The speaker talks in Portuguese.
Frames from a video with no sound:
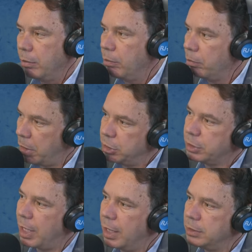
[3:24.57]
mas
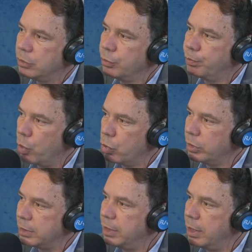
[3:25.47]
traz um pouco
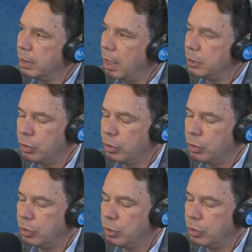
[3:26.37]
da seriedade.